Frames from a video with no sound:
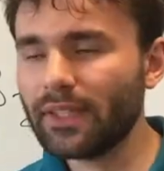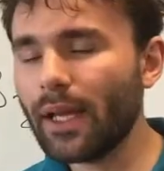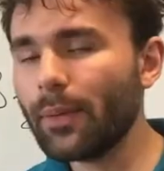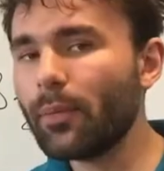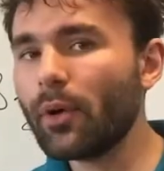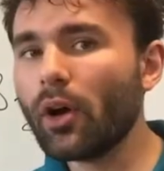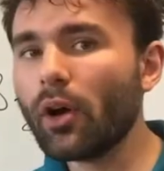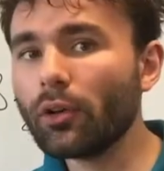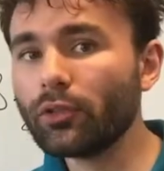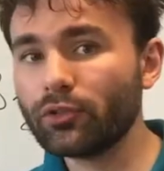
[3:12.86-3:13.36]

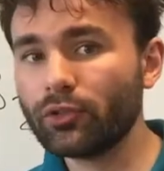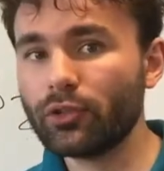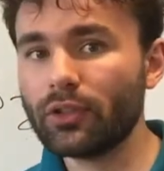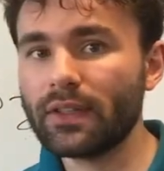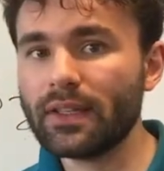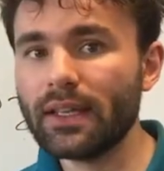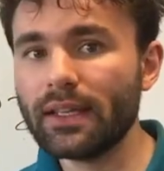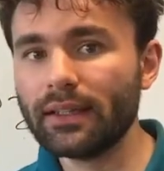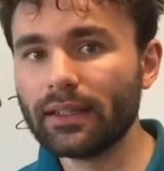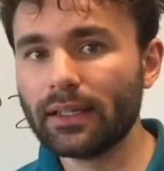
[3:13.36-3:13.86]
D'abord,
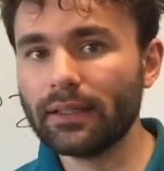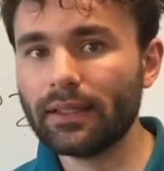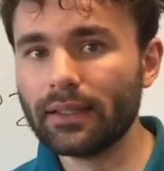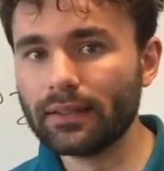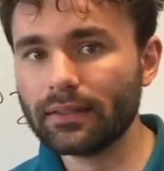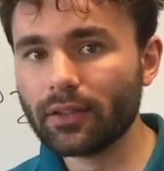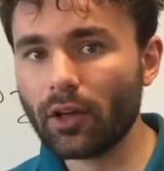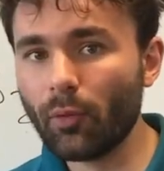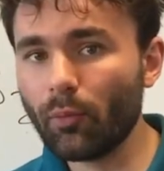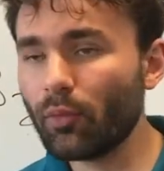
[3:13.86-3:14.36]
ceci est un
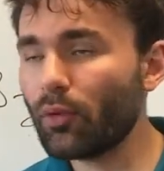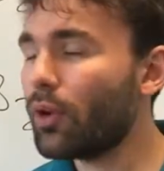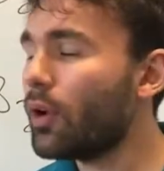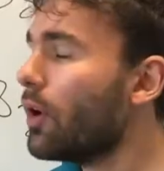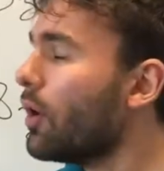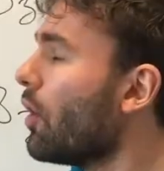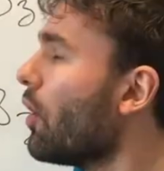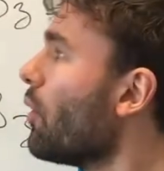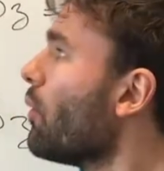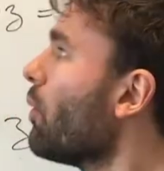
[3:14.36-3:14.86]
exemple
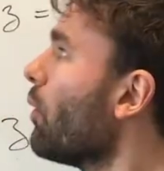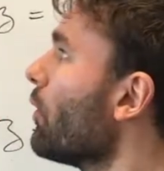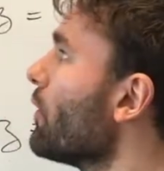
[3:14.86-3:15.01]
où